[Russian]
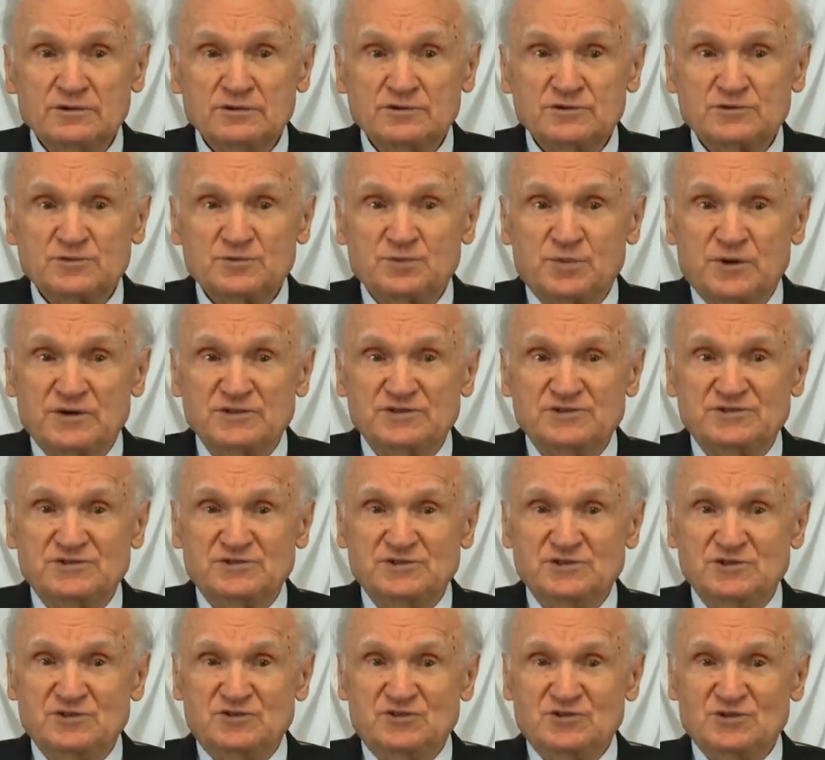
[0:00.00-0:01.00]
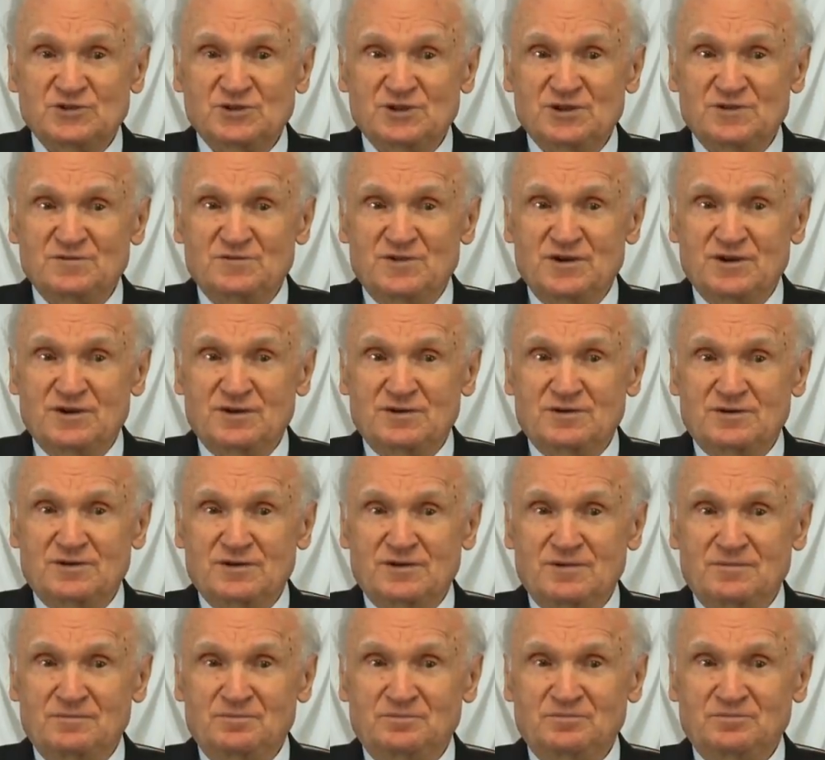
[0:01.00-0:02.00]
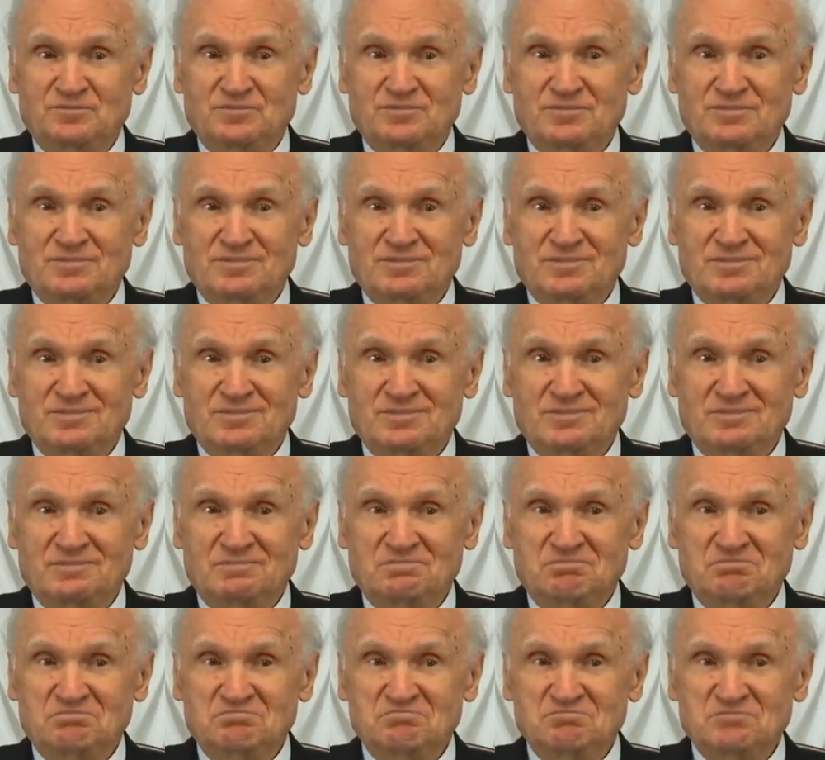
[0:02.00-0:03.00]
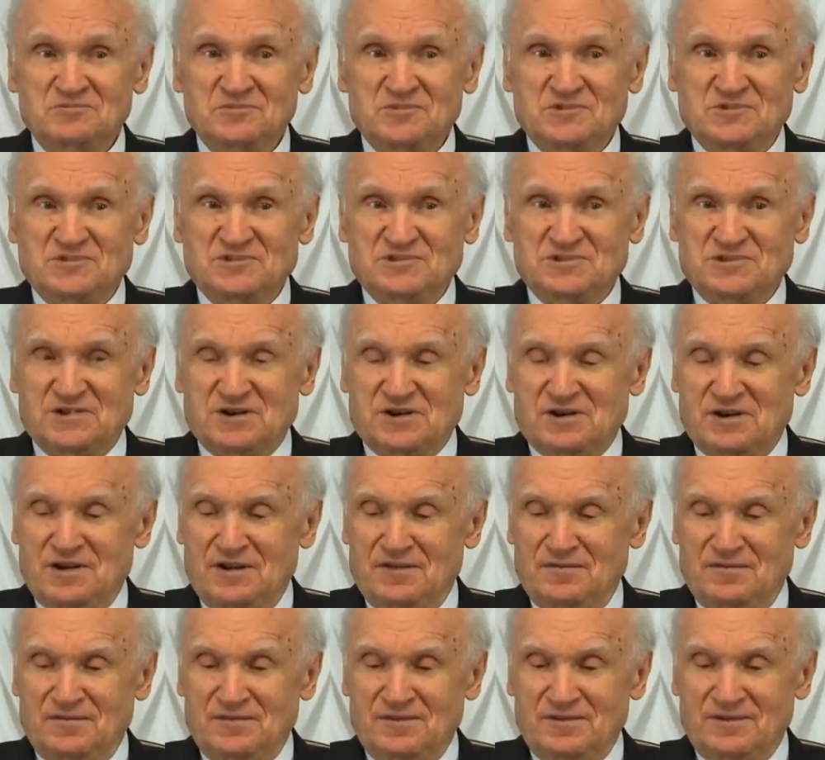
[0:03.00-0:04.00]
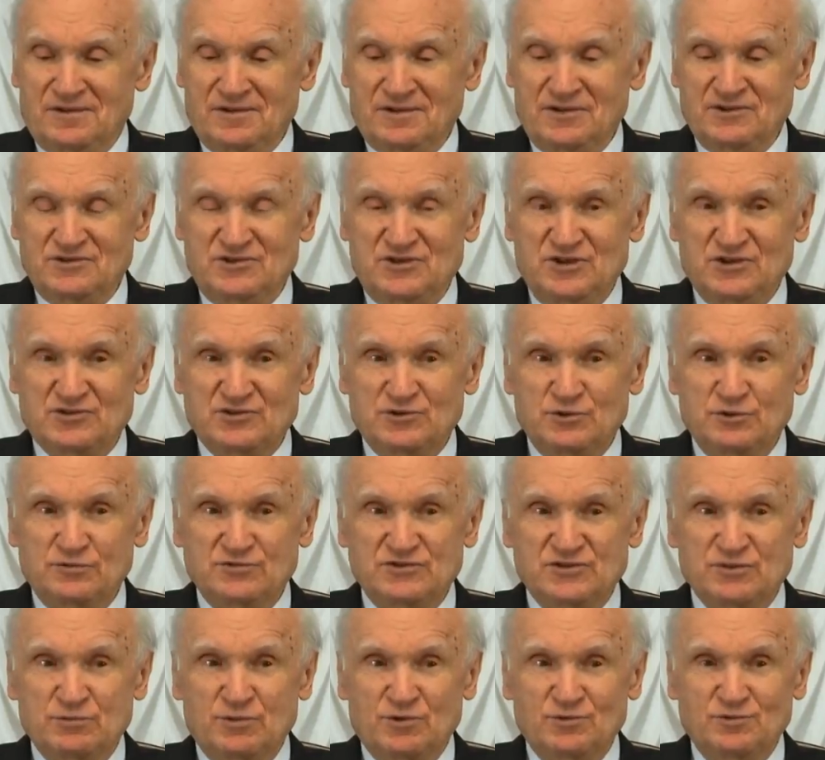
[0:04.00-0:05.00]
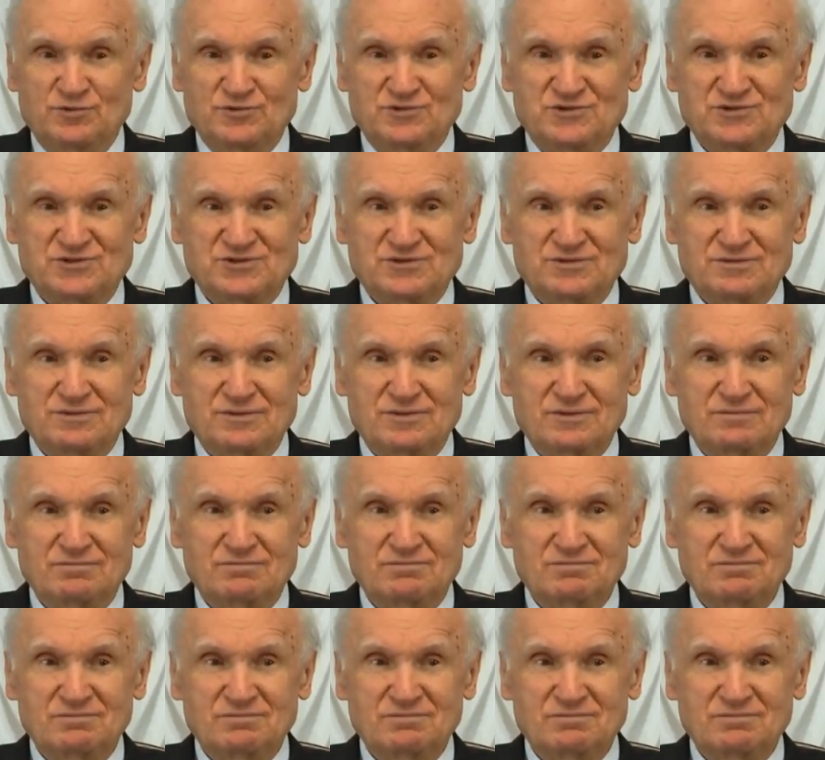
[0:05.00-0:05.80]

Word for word: спасти человека. Странно. Где же его всемогущество?